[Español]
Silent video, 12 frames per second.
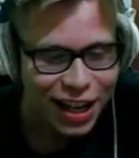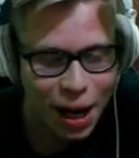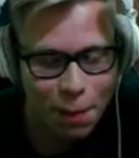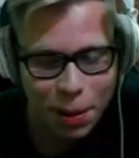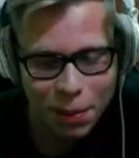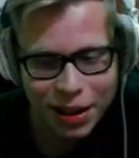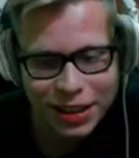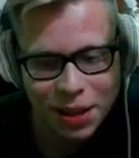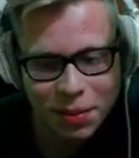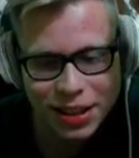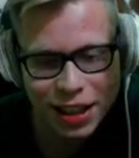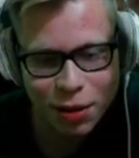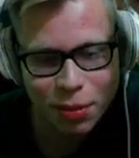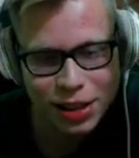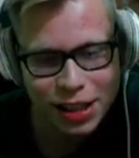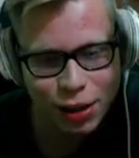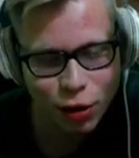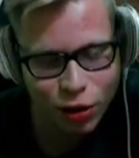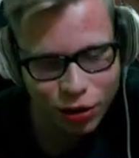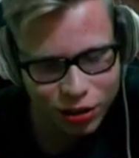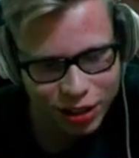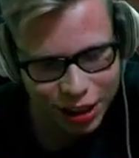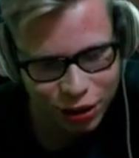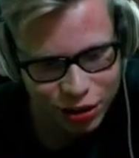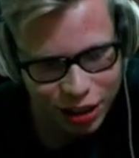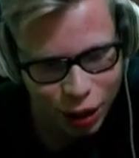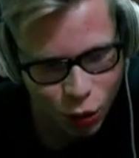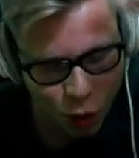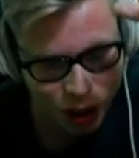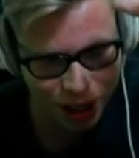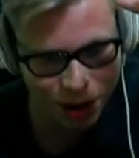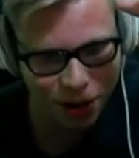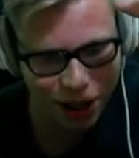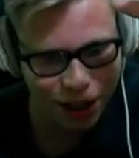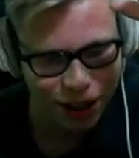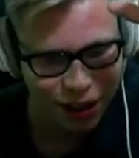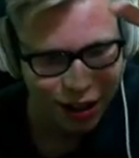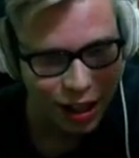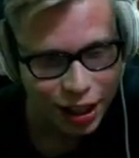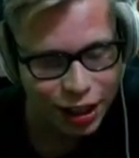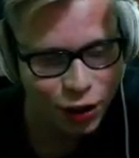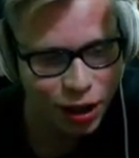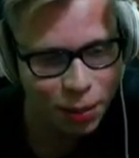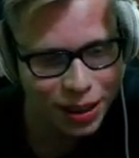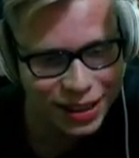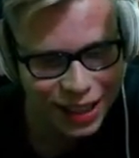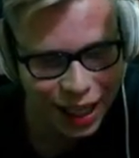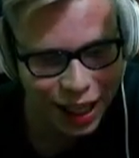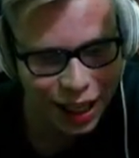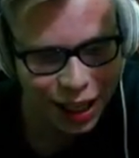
primera vez que me salió, me salió con 200 de Lucky, güey. Y ahora me sale